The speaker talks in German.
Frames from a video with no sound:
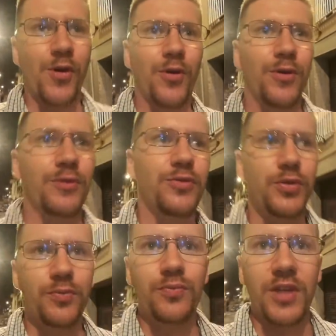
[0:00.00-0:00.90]
Und
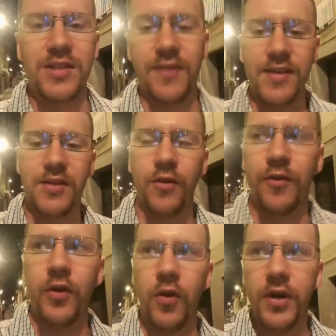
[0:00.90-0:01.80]
das war es auch
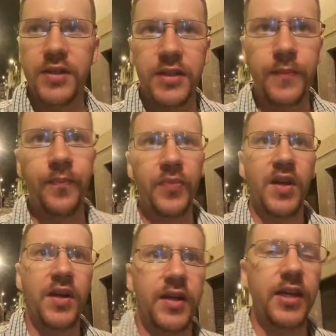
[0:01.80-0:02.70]
von heute.
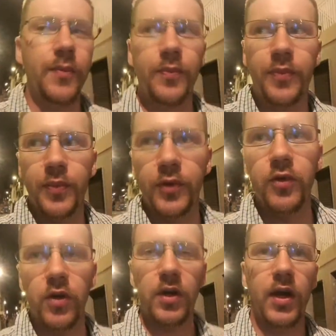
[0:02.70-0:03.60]
Ich habe
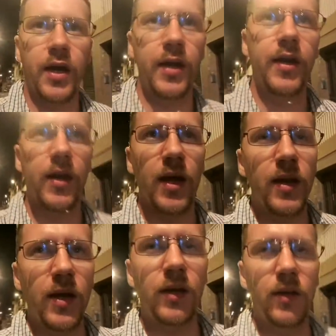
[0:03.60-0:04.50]
noch einen
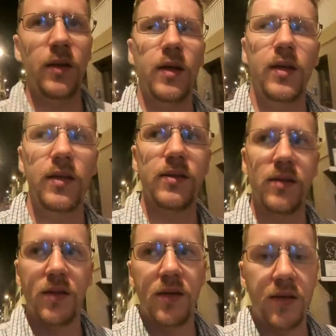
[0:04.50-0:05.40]
Anhang. Ja,
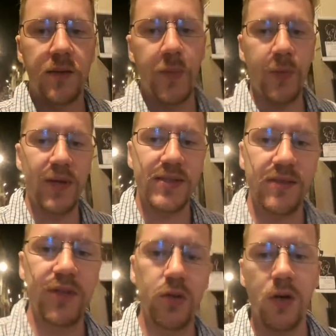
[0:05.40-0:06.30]
beim letzten
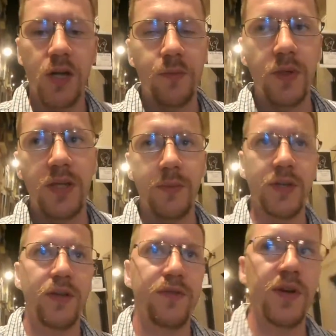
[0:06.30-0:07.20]
Video hat mich jemand
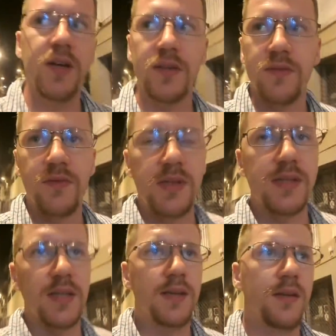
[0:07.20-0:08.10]
gefragt, wie es
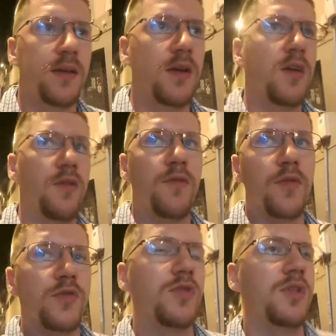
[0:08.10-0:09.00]
denn
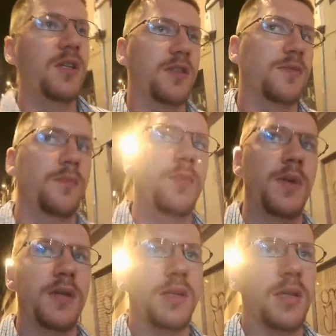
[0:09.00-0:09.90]
funktioniert
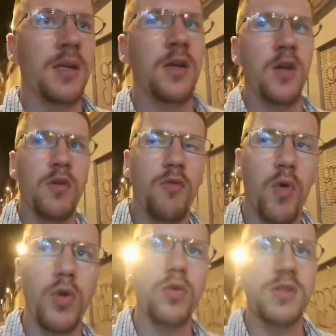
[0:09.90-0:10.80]
mit
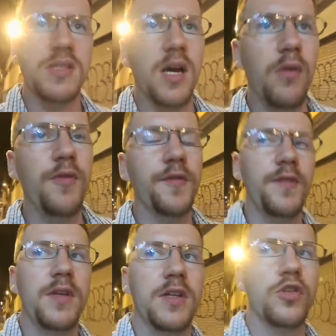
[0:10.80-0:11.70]
Wohnungskaufen
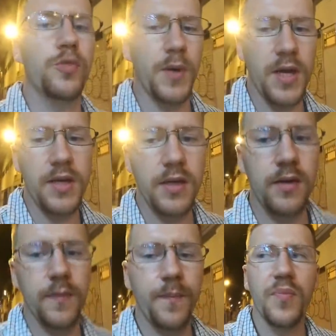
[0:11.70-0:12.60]
hier in Spanien.
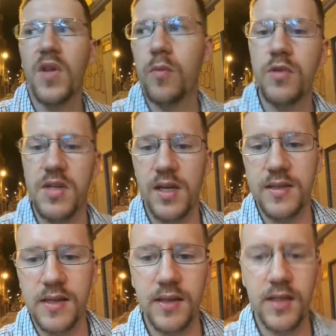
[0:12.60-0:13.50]
Ich muss ehrlich
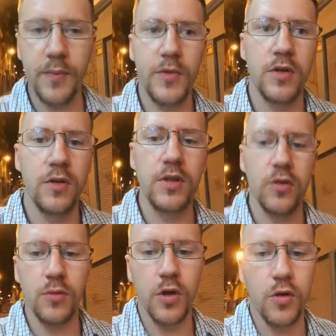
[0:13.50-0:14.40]
sagen, ich habe mich noch nicht
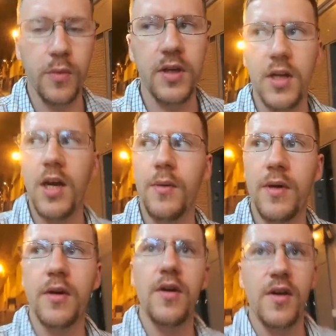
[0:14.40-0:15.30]
drum gekümmert, aber
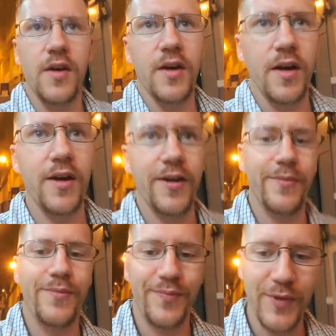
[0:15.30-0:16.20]
ähm,
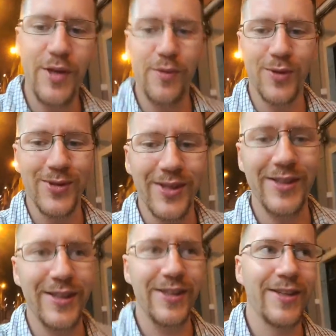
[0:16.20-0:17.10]
lieben Gruß an
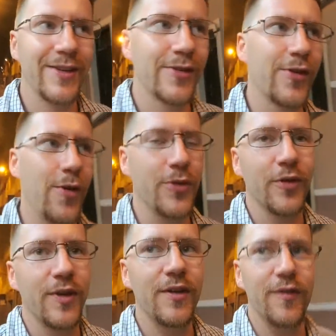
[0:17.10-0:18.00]
dich. Kommt auf
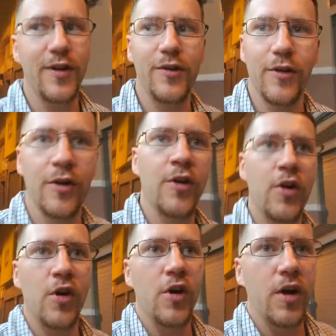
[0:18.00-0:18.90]
jeden Fall noch.
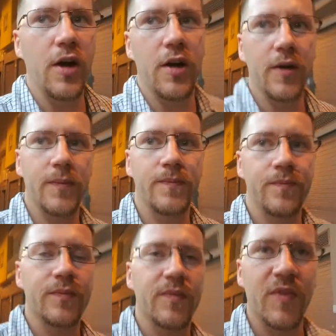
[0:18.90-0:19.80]
Ähm,
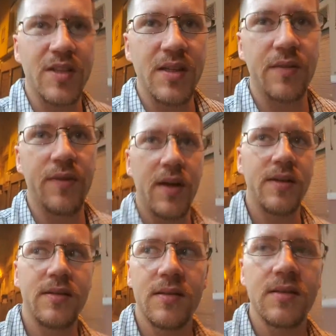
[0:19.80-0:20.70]
was ich
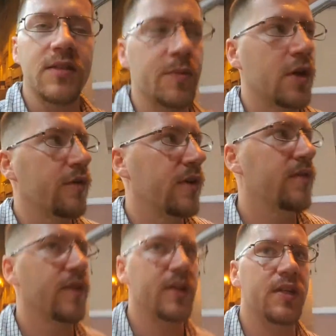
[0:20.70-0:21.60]
weiß, ist, dass man auf jeden
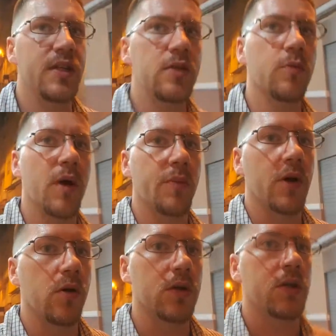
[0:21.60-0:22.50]
Fall eine NI-Nummer
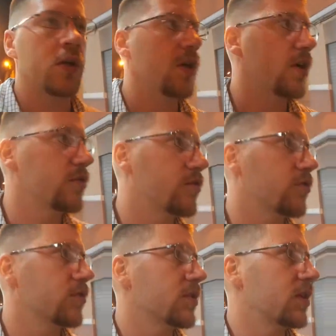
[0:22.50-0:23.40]
braucht, also
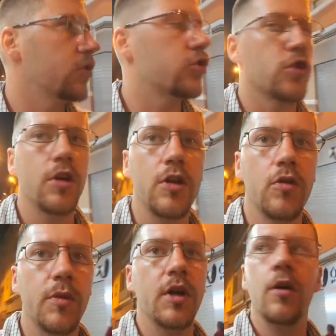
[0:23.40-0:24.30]
sozusagen eine
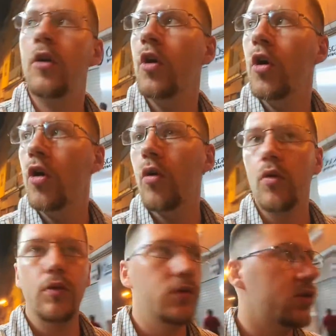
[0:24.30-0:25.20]
Steuernummer.
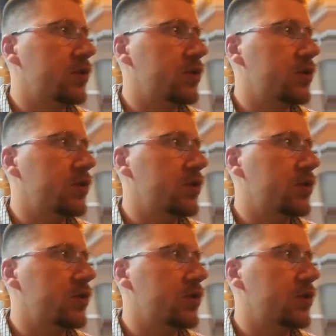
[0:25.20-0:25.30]
Und